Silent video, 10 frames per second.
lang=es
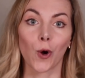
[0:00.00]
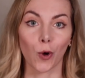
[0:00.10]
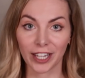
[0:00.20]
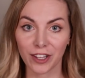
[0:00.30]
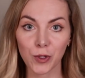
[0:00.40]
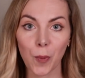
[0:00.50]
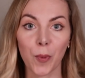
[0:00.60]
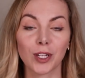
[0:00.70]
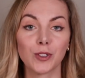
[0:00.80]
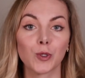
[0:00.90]
corriendo
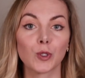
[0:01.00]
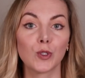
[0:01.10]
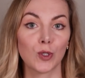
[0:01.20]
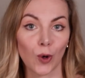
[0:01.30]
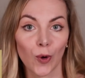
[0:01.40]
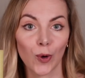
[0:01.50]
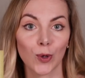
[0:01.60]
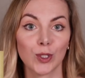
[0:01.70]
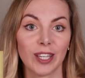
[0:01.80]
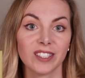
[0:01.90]
por estos
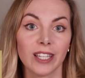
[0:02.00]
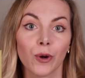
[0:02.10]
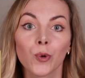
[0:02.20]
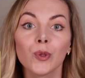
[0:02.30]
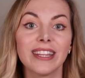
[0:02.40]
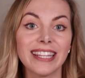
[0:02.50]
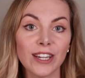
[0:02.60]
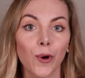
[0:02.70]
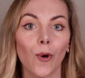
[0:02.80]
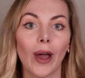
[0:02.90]
troncos que según
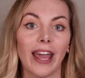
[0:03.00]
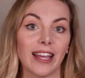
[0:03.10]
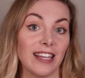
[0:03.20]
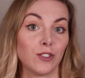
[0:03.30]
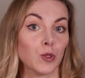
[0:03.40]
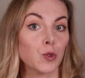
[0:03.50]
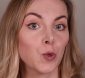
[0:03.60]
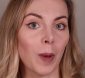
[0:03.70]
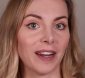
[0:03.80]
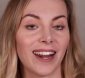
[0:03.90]
dijo es
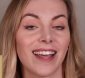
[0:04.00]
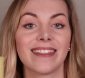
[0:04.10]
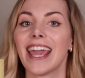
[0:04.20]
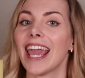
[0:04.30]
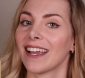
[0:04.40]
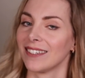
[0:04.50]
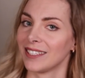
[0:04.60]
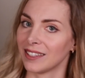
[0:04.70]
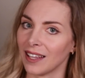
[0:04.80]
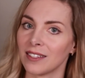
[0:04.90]
su manera de
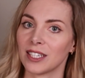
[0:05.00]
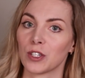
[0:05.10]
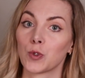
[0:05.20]
ejercitarse,